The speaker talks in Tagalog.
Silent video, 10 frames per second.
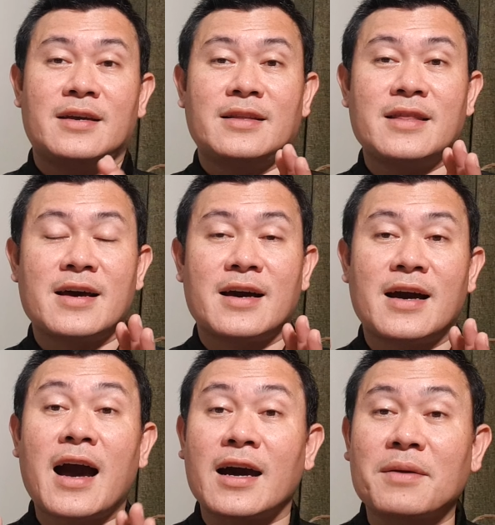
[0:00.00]
na
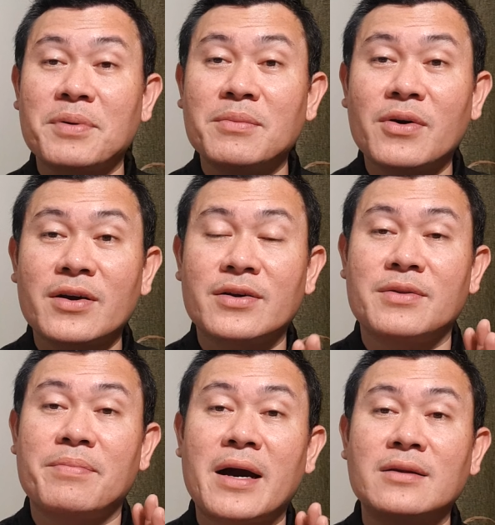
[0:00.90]
haharapin mo
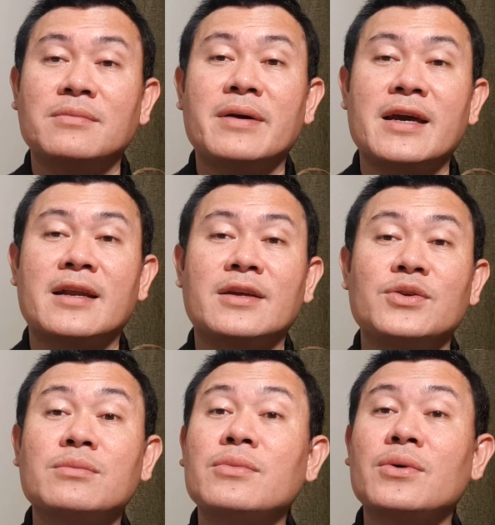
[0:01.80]
ngayon, paano bayaran
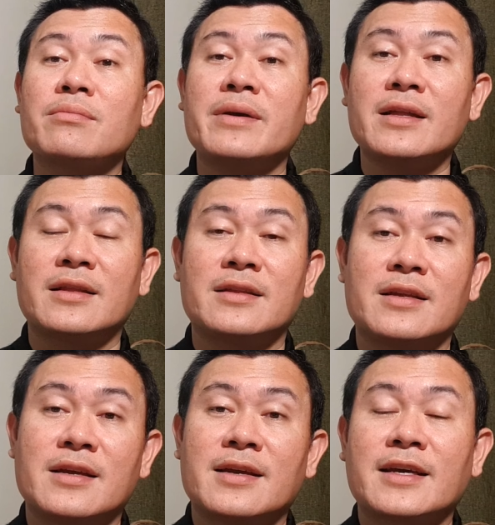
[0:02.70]
yung buong bill?
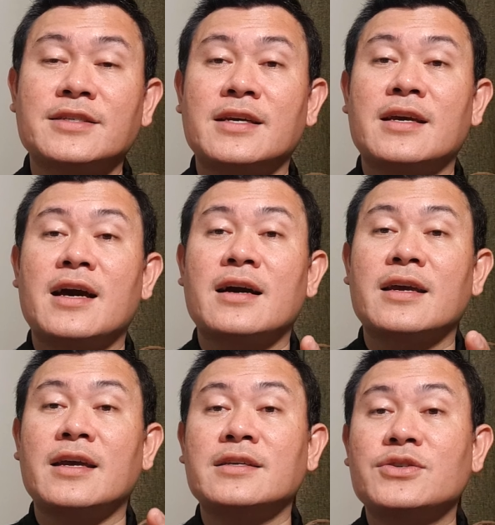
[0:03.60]
Kasi, ang
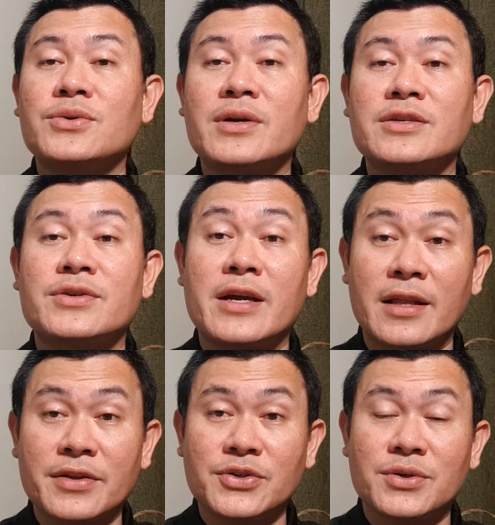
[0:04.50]
insurance or
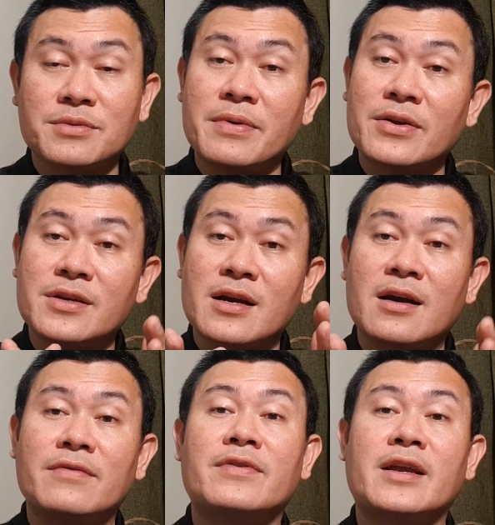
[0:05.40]
health insurance, meron yung
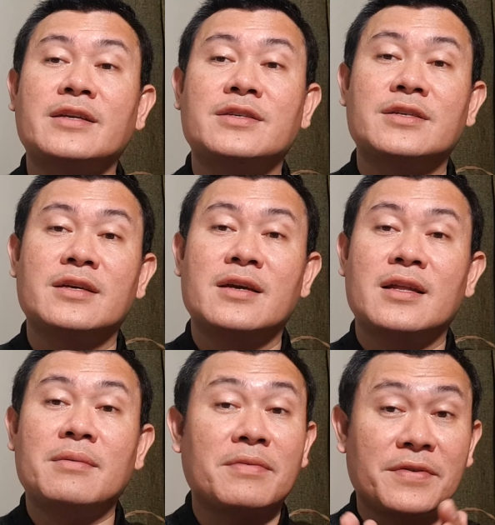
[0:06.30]
coverage.
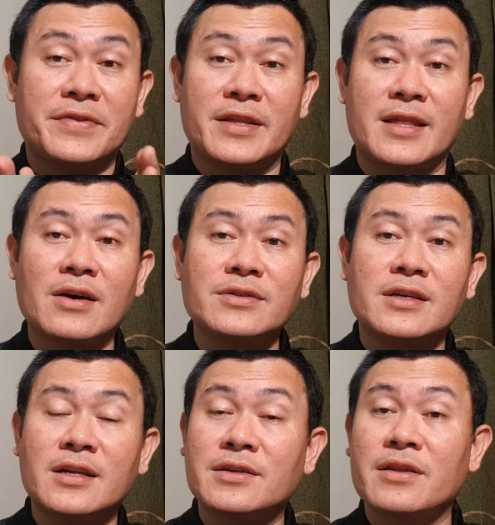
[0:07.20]
Diba? 50,000,
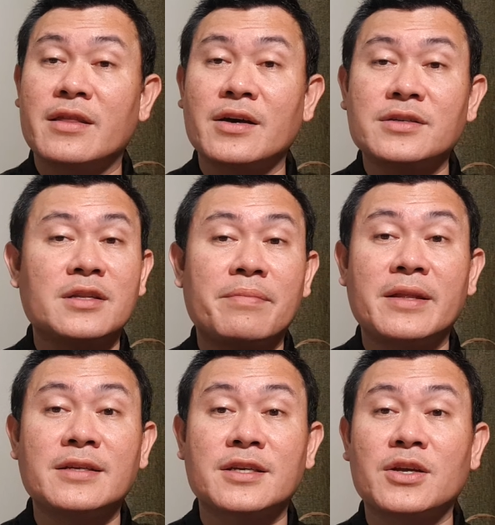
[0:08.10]
100,000,
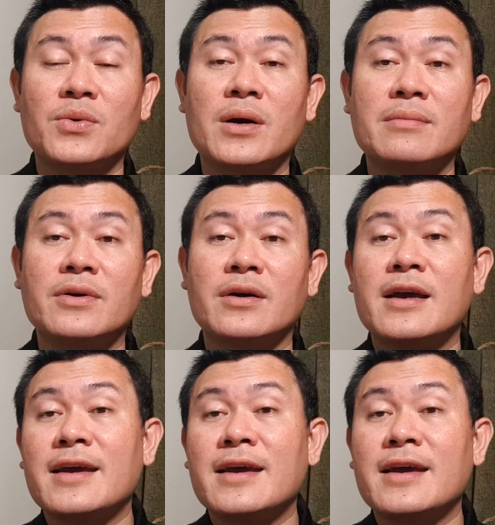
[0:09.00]
depende sa kinuha mo.